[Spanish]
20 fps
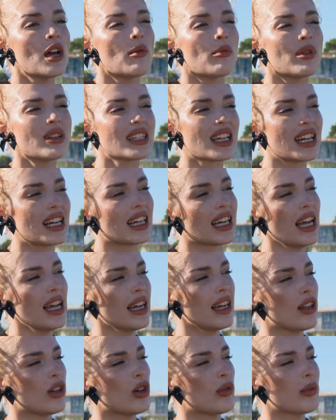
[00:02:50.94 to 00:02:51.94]
Pues Caracas
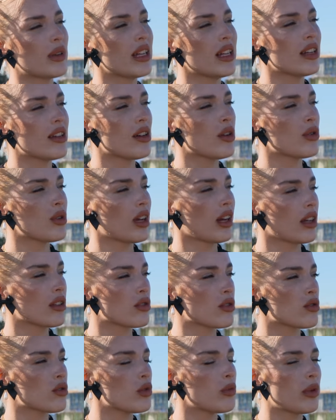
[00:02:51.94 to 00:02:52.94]
en el 2000 es una
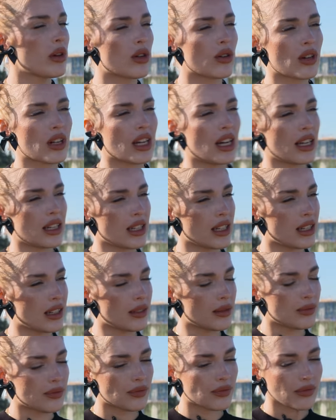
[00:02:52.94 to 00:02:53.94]
canción súper orgánica
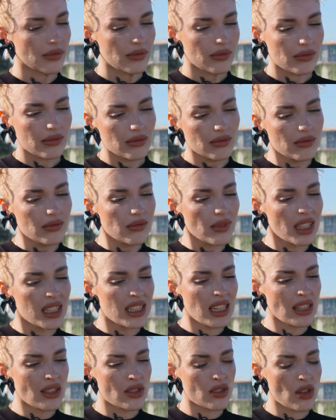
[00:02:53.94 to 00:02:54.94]

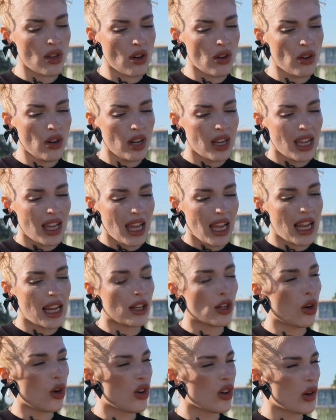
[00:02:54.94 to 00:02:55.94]
nació el
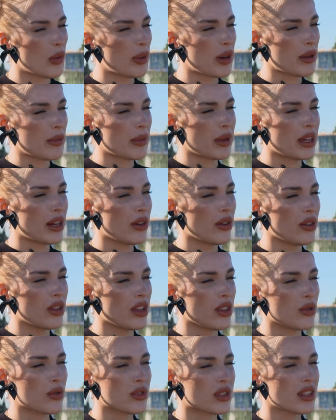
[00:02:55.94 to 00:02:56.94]
coro primero
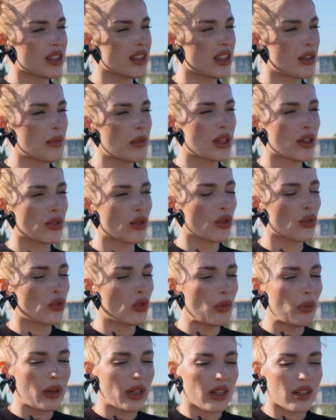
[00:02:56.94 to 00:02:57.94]
desde un sentimiento
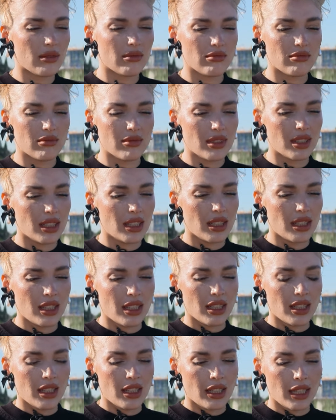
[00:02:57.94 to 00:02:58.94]
súper
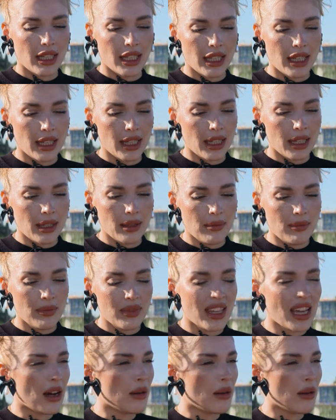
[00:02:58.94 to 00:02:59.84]
eh, de